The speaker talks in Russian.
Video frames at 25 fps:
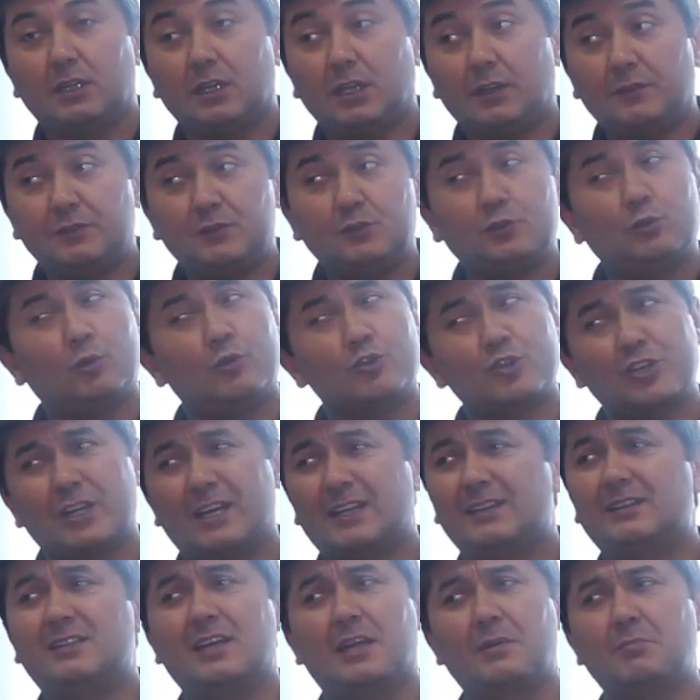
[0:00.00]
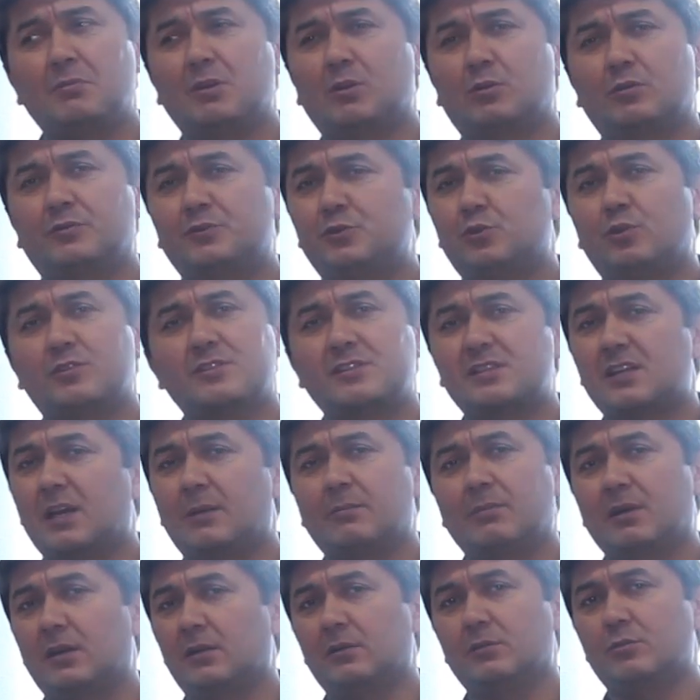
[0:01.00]
И все же отдай миру все
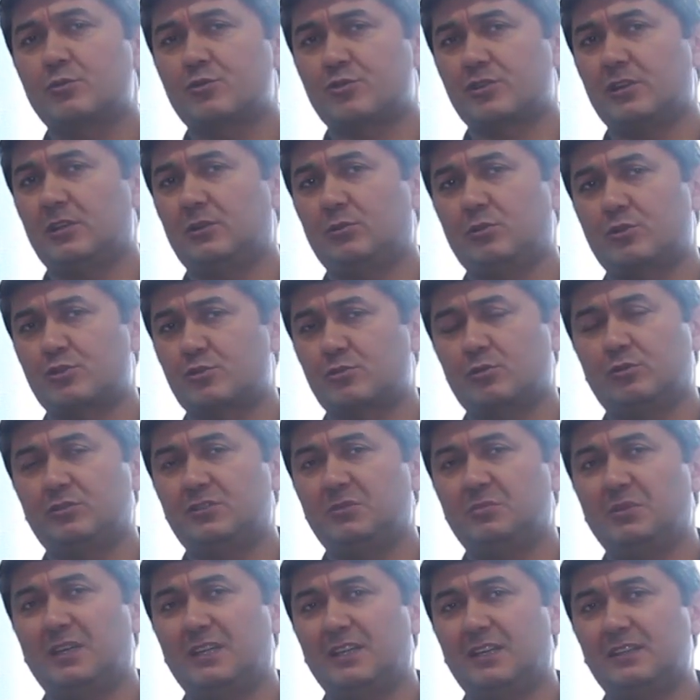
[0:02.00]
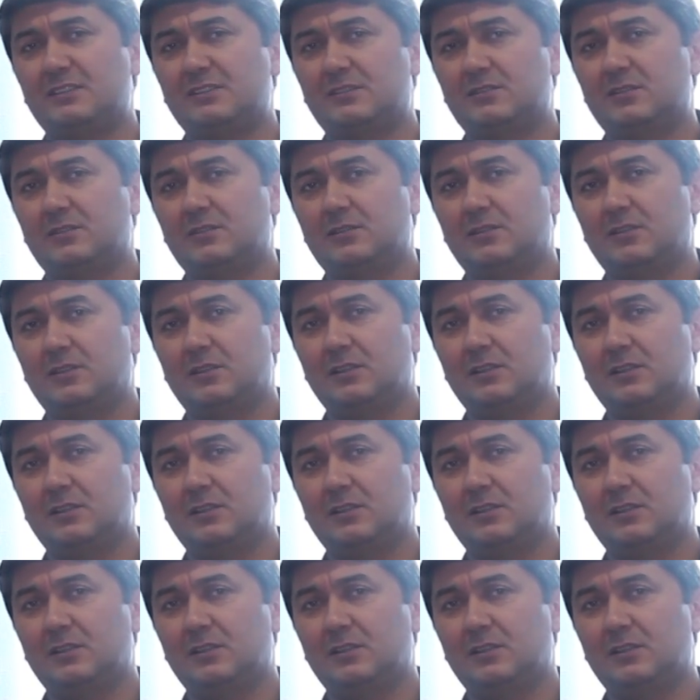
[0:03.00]
самое лучшее, то, что у тебя есть.